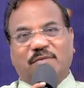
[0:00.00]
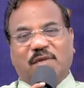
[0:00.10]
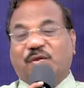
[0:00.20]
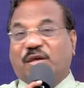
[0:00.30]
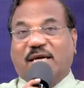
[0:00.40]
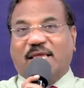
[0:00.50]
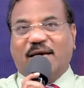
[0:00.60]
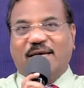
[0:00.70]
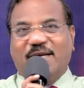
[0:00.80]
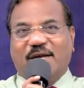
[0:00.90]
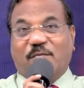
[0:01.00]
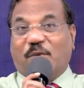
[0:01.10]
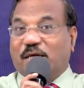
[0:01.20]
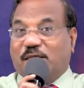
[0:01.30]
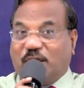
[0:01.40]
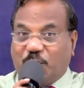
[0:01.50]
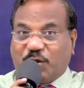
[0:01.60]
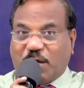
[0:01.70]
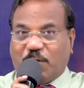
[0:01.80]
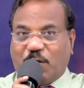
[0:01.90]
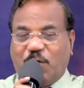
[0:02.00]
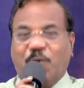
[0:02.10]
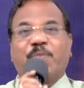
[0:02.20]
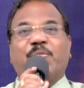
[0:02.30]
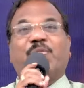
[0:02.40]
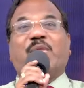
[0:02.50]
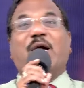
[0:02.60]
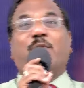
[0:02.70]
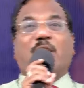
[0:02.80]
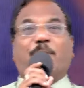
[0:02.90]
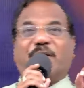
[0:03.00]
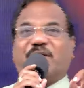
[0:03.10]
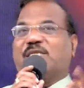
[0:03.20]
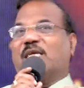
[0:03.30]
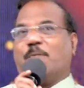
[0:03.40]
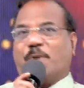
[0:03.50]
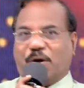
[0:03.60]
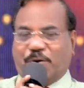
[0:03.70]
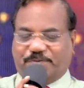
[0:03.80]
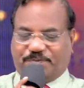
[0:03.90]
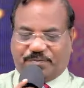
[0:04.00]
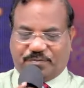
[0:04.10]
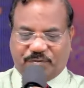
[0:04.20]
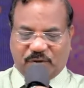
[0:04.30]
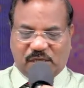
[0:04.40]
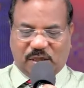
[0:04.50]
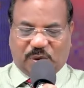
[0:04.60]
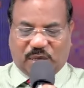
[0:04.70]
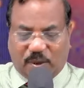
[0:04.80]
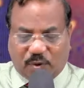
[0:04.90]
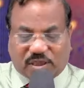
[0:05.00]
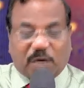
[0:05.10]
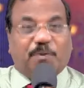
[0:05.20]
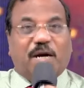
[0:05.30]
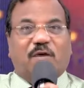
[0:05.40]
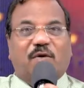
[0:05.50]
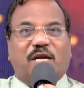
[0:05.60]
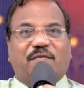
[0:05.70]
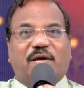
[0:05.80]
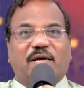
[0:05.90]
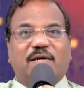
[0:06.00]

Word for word: అంతే కదా మన జీవితంలో దేవుడు అప్పగించిన పనులు దేవుడు చెప్పినటువంటివి